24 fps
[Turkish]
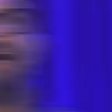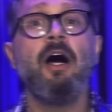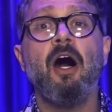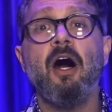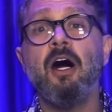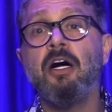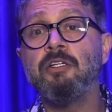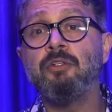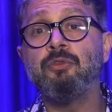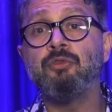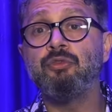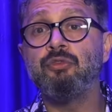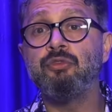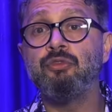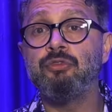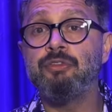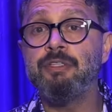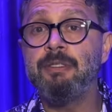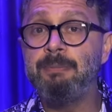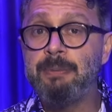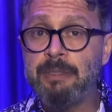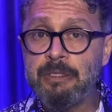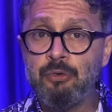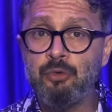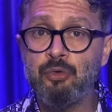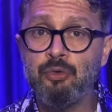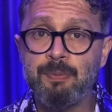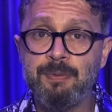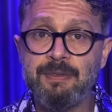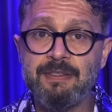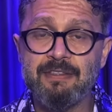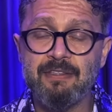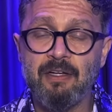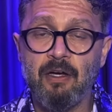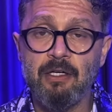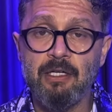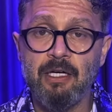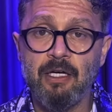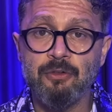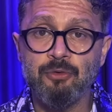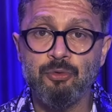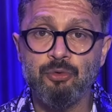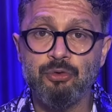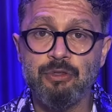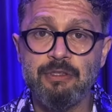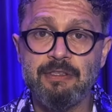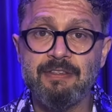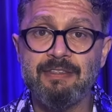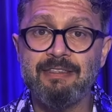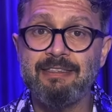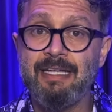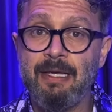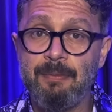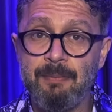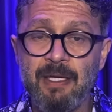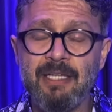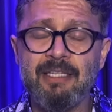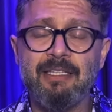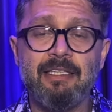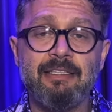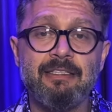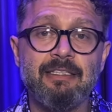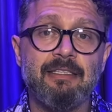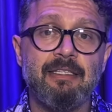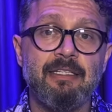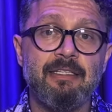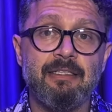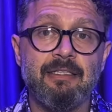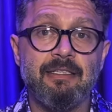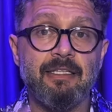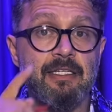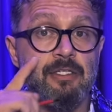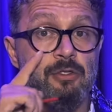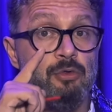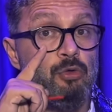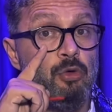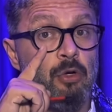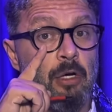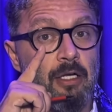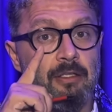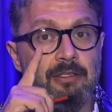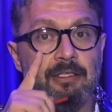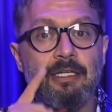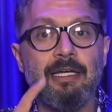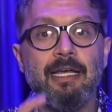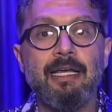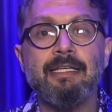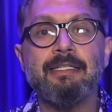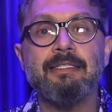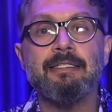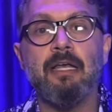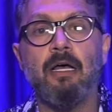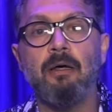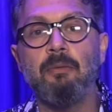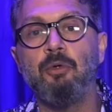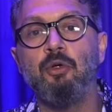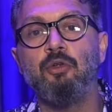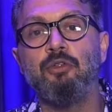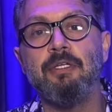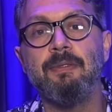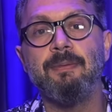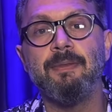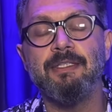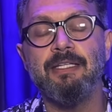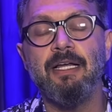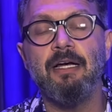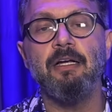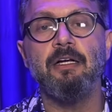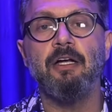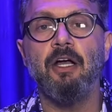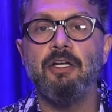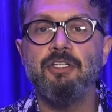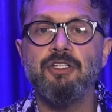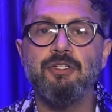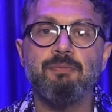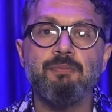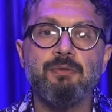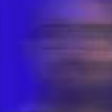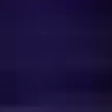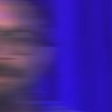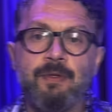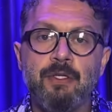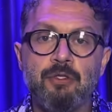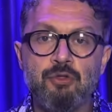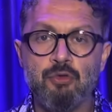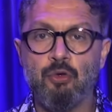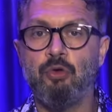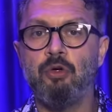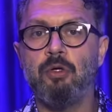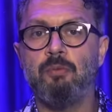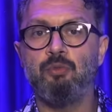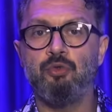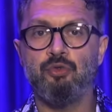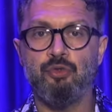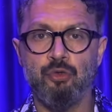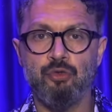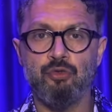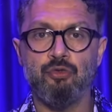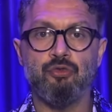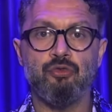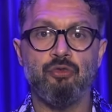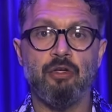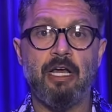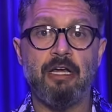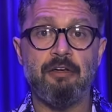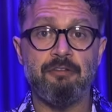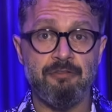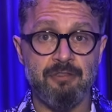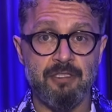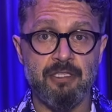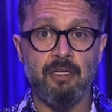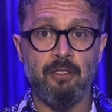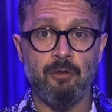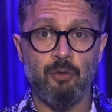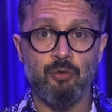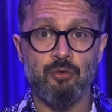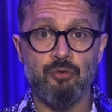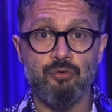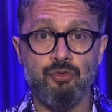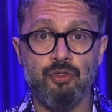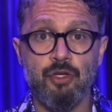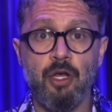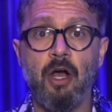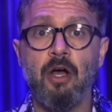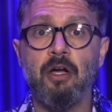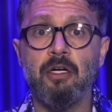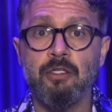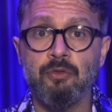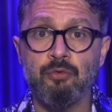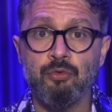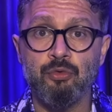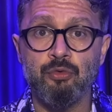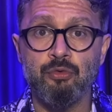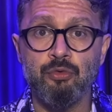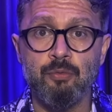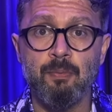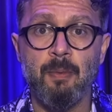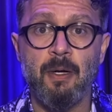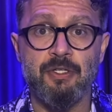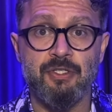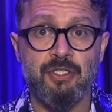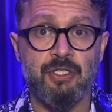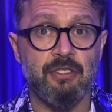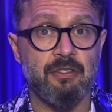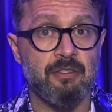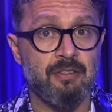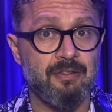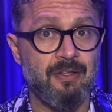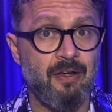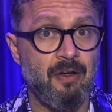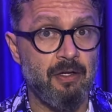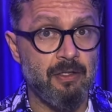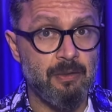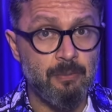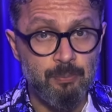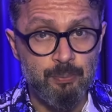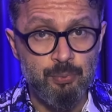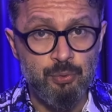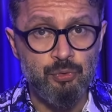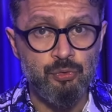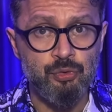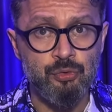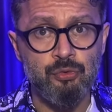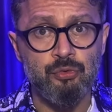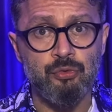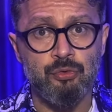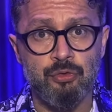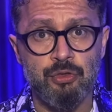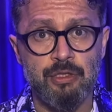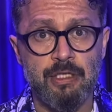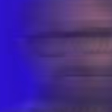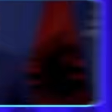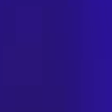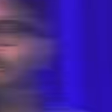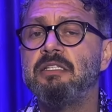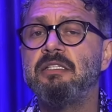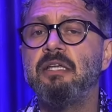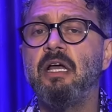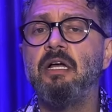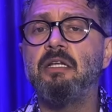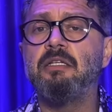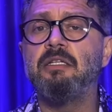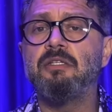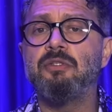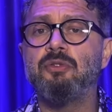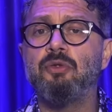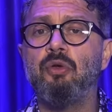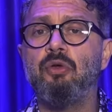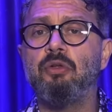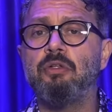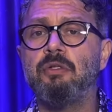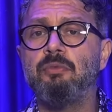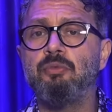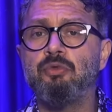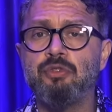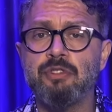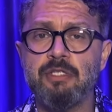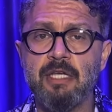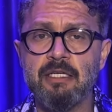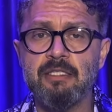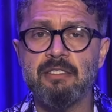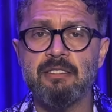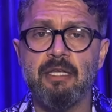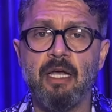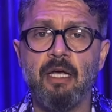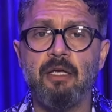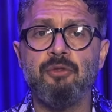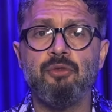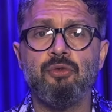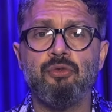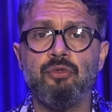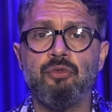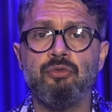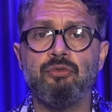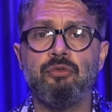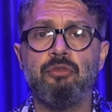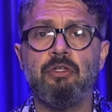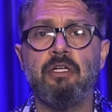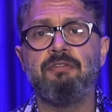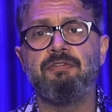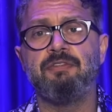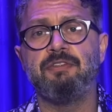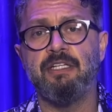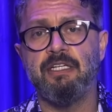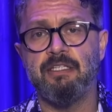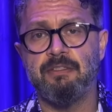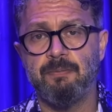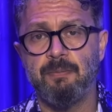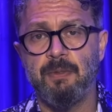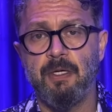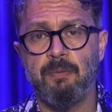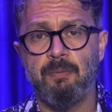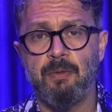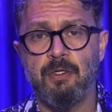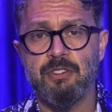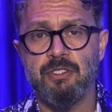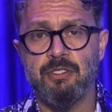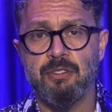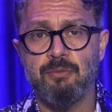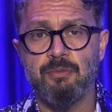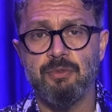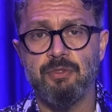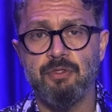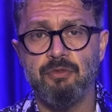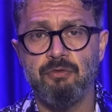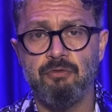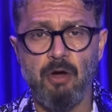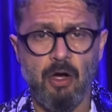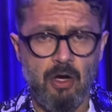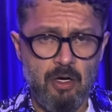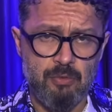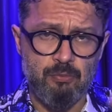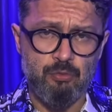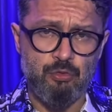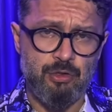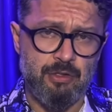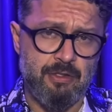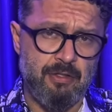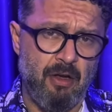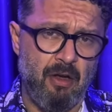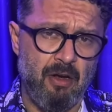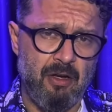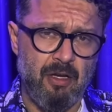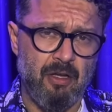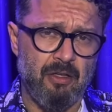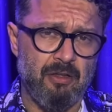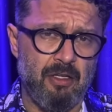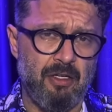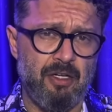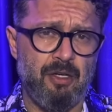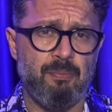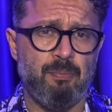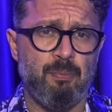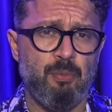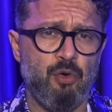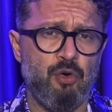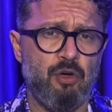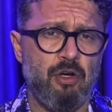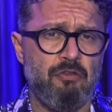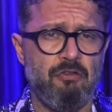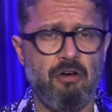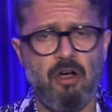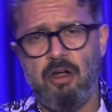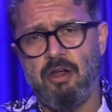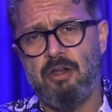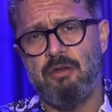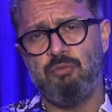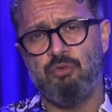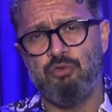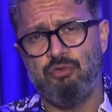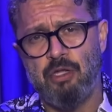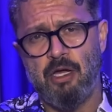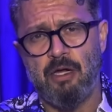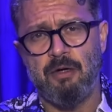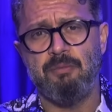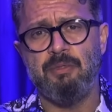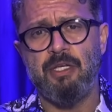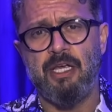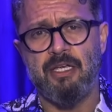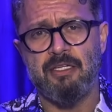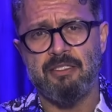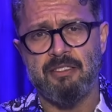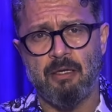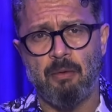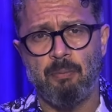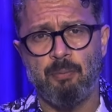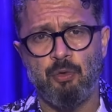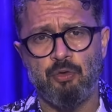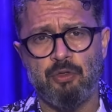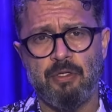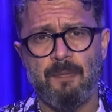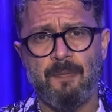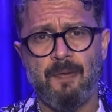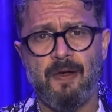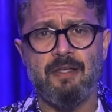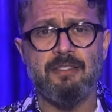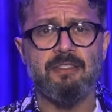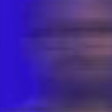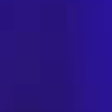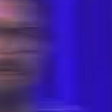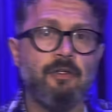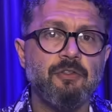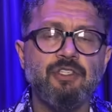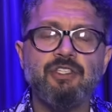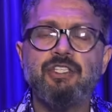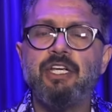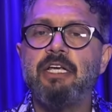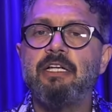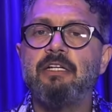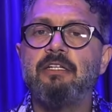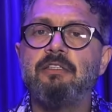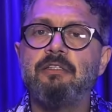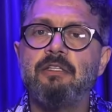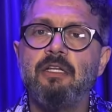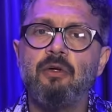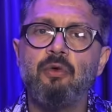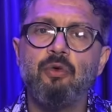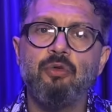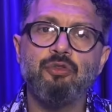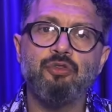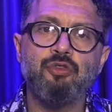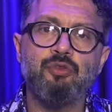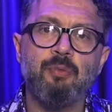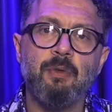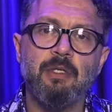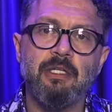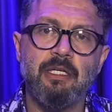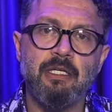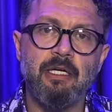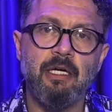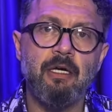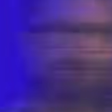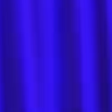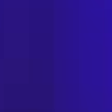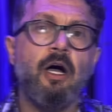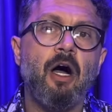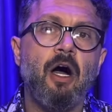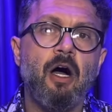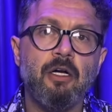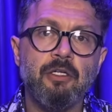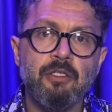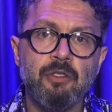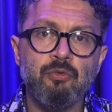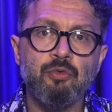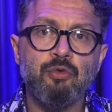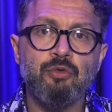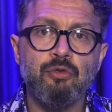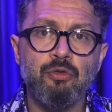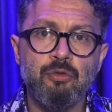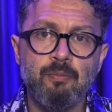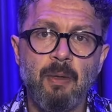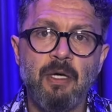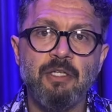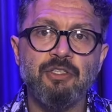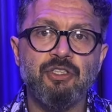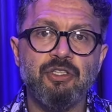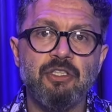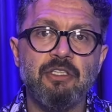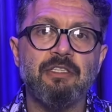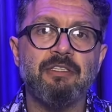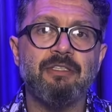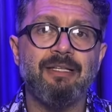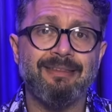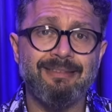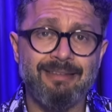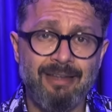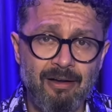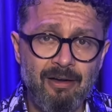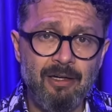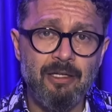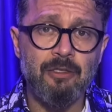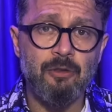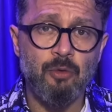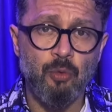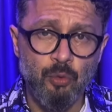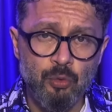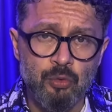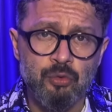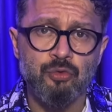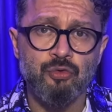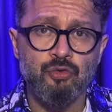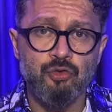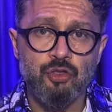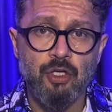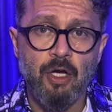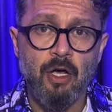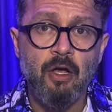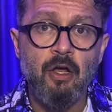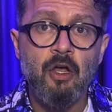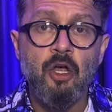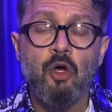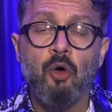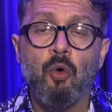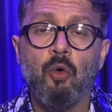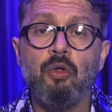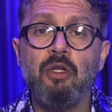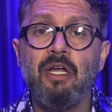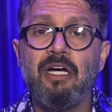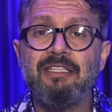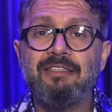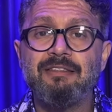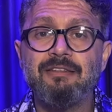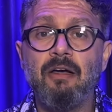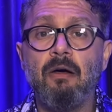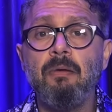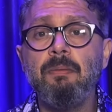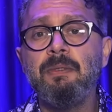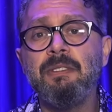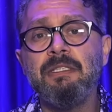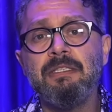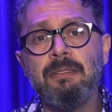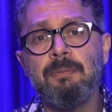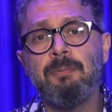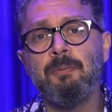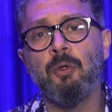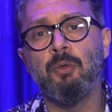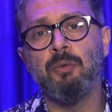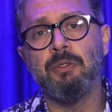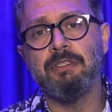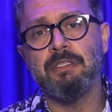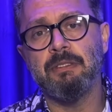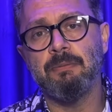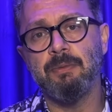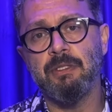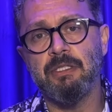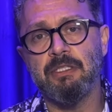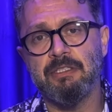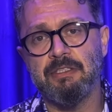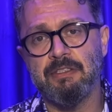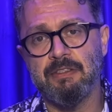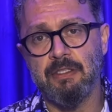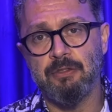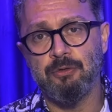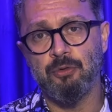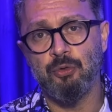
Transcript: Arnavutluk'ta bir grup İtalyan turist yemek yedikleri restoranda hesabı ödemeden kaçmış. Sonra bu görüntüler viral olunca Arnavutluk Başkanı dahil bütün ülke sağda solda bu 80 euronun lafını etmeye başlamış. Vay bu İtalyanlar hep böyle, vay bunlar bir hesap ödemez şeklinde konuşmalara Arnavutluk Başkanı da dahil olunca olay tabii diplomatik bir krize